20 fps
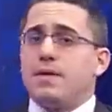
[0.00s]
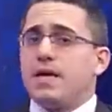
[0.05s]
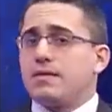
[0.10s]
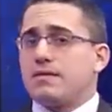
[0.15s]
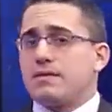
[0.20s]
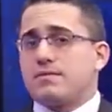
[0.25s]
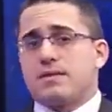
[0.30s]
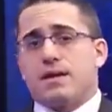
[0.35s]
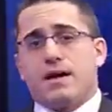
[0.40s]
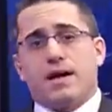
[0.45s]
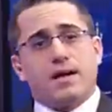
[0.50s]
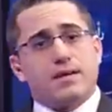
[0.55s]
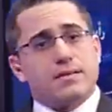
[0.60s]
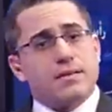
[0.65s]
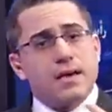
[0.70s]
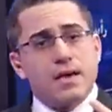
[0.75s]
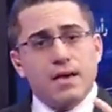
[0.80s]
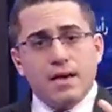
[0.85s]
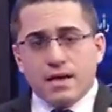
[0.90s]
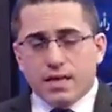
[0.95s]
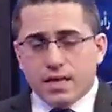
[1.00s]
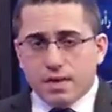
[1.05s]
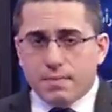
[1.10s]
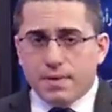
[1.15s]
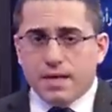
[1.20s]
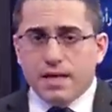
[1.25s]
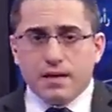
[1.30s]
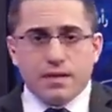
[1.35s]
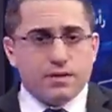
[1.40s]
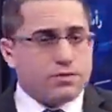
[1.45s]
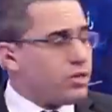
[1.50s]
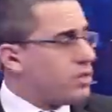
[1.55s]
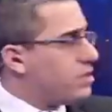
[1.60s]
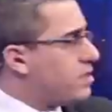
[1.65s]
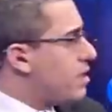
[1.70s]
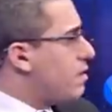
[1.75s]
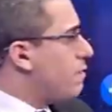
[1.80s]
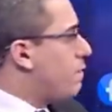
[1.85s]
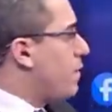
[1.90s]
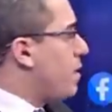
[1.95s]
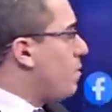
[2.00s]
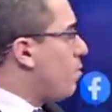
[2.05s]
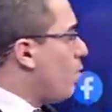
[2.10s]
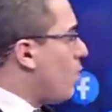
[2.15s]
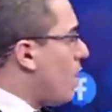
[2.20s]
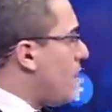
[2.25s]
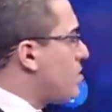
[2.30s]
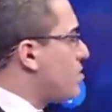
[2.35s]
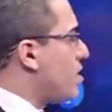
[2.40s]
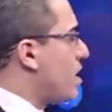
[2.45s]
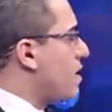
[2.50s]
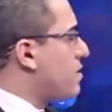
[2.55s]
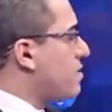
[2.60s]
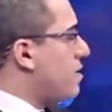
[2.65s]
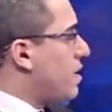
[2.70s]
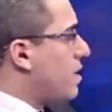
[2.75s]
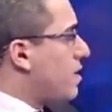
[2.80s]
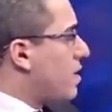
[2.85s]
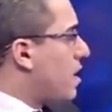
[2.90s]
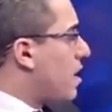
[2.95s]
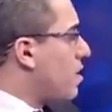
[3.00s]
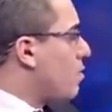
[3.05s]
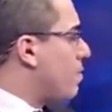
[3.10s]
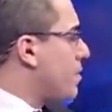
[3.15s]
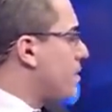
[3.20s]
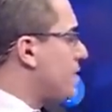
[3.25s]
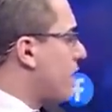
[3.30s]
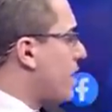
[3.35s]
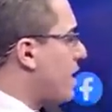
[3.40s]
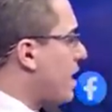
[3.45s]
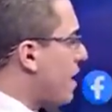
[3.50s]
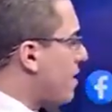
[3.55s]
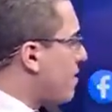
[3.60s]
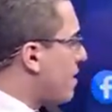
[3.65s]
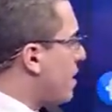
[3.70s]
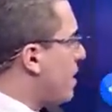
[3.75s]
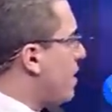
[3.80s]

بها تصريحات كبيره جدا في مواجهه ايران وبالتالي ايضا